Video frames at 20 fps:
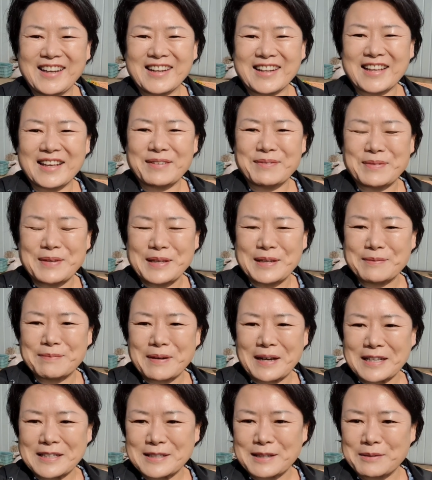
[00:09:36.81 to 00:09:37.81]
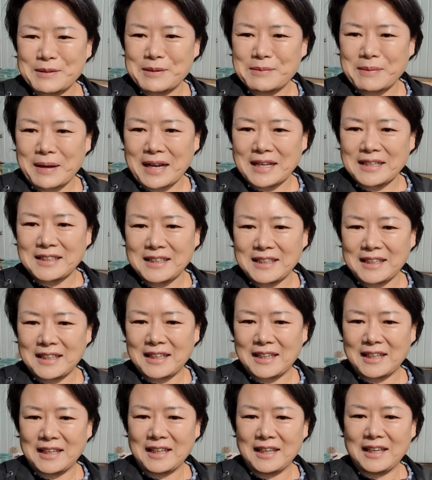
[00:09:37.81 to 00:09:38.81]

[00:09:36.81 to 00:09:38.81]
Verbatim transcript: 이렇게 미흡한 점이 많이